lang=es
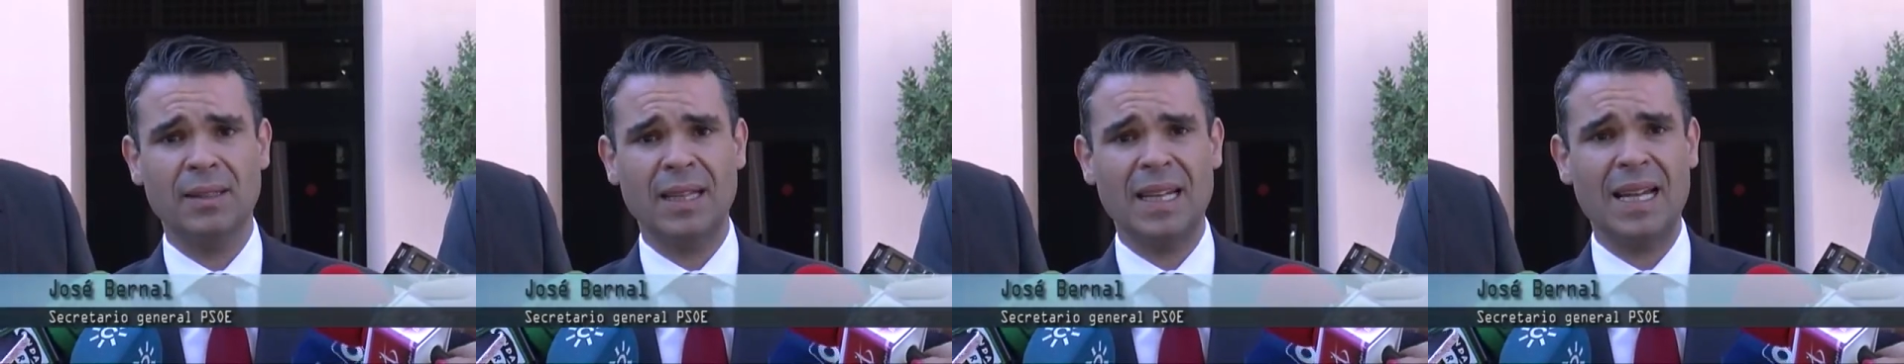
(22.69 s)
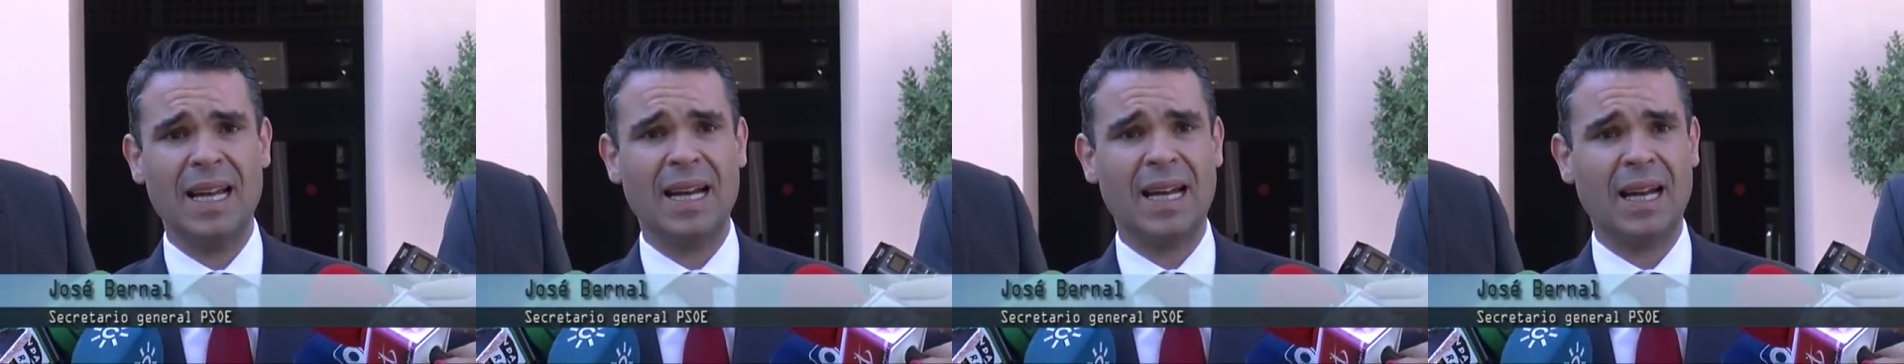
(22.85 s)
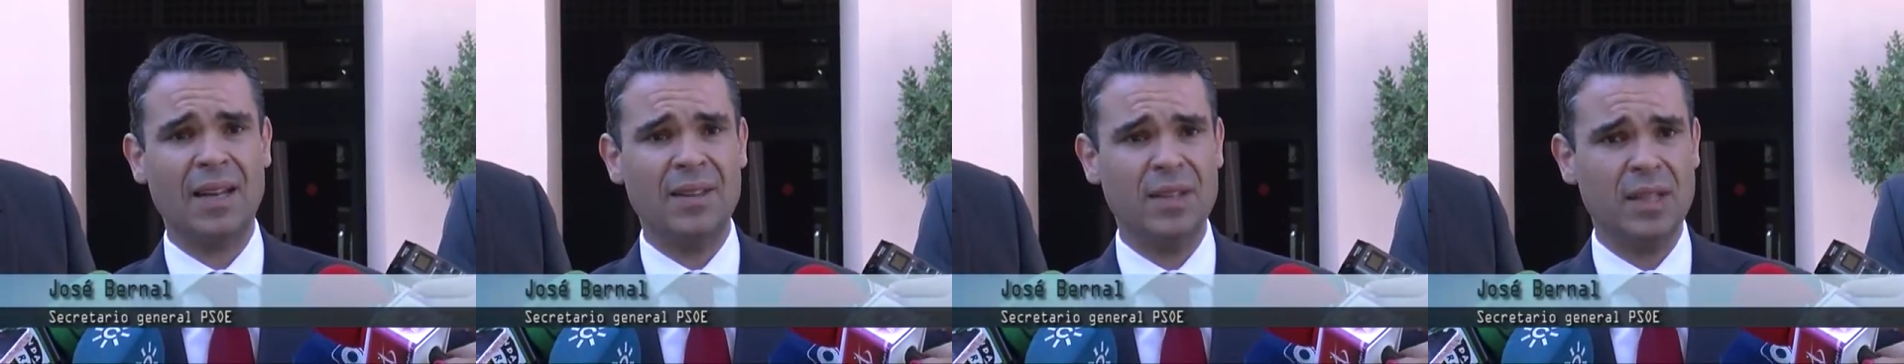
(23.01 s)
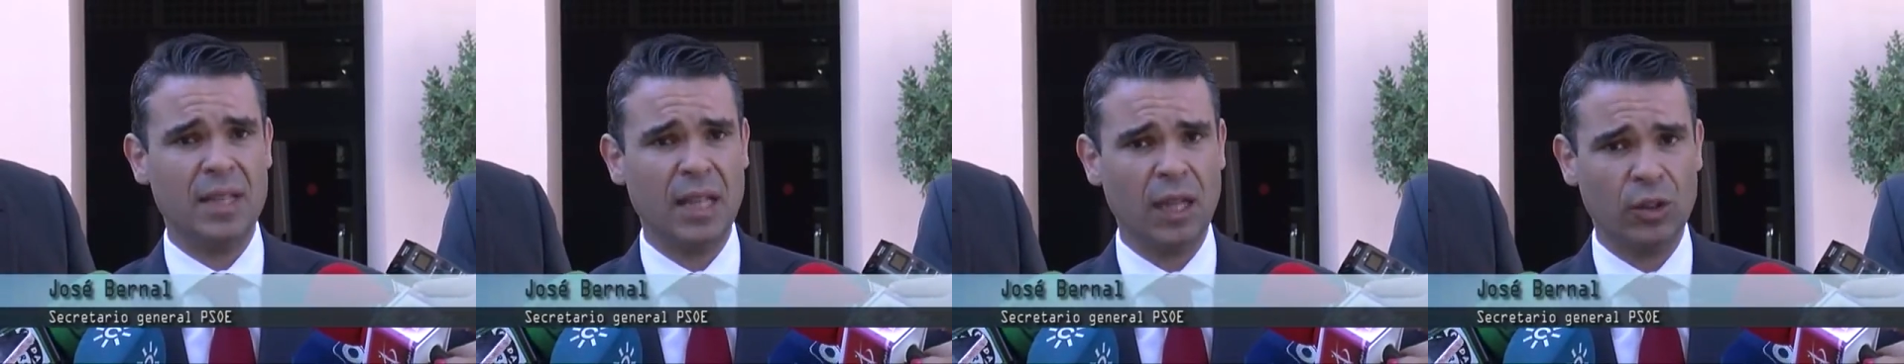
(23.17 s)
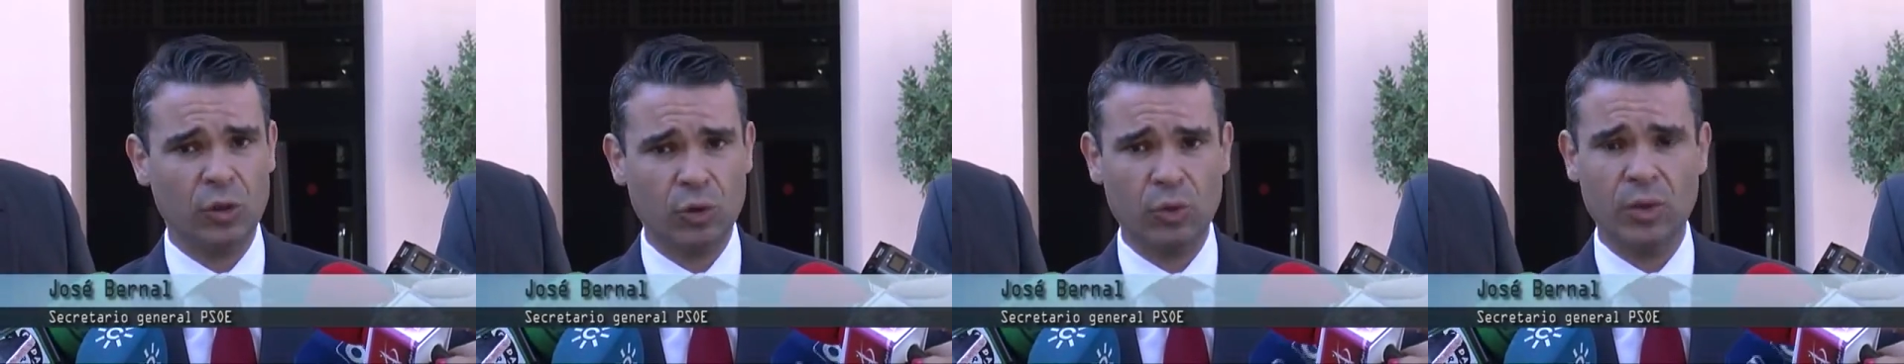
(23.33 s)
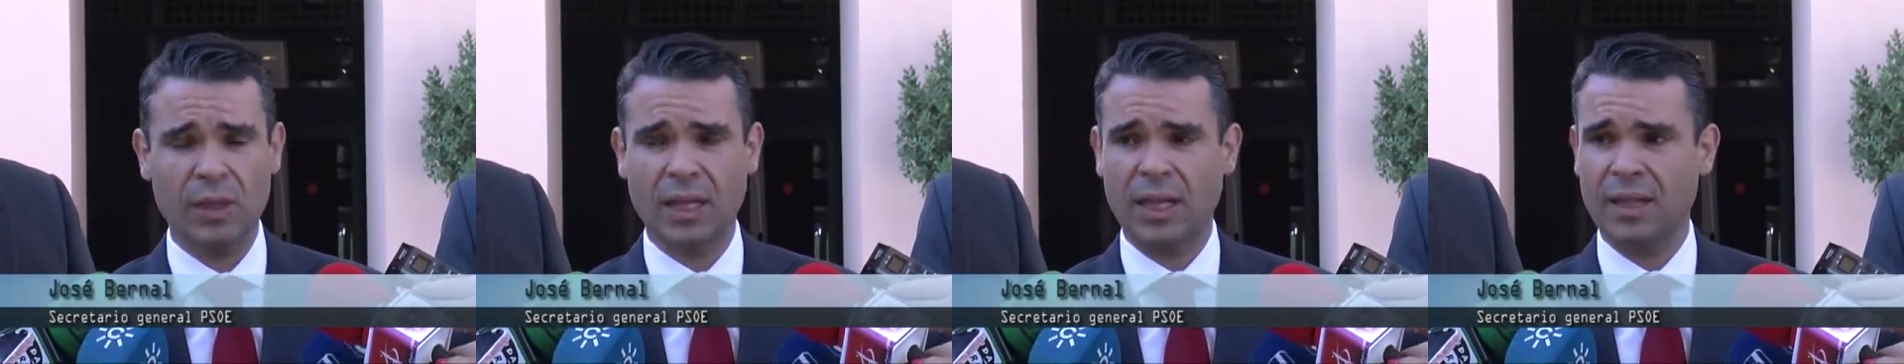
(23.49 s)
de la
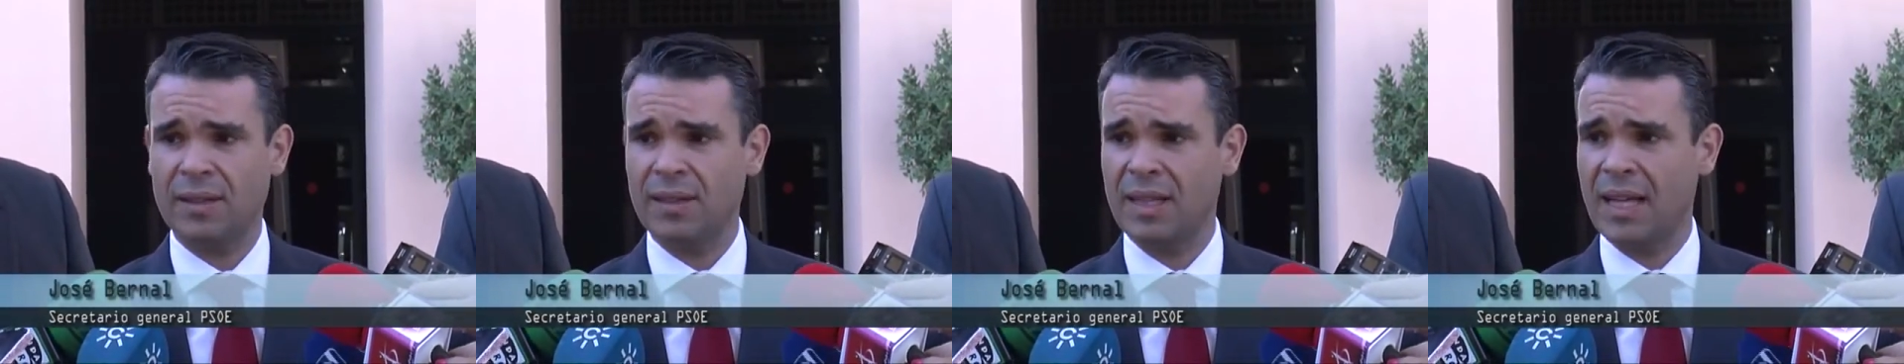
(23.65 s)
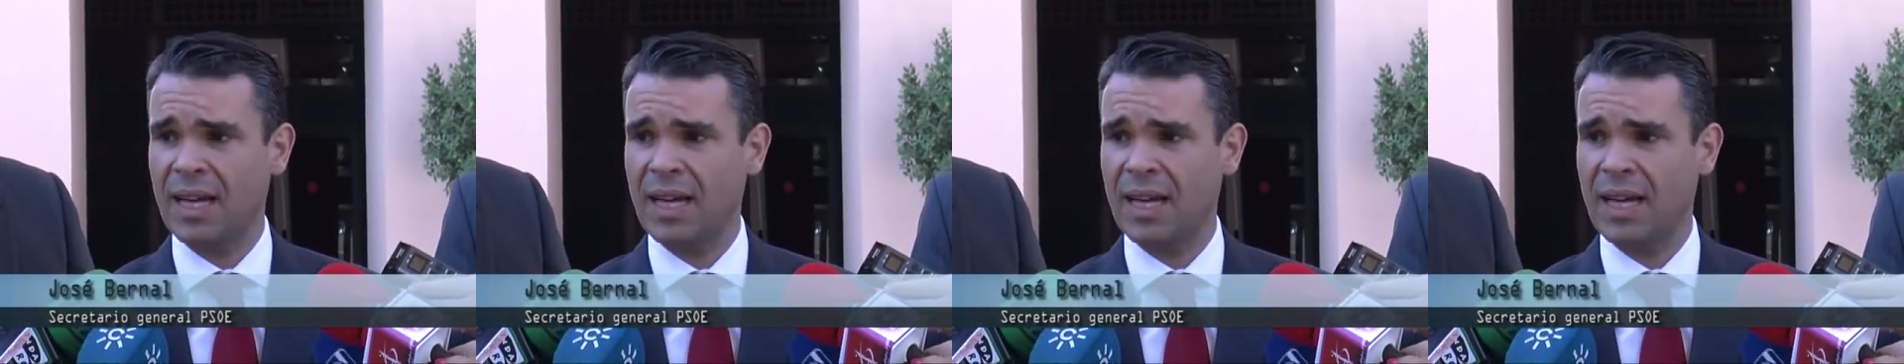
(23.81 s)
candidatura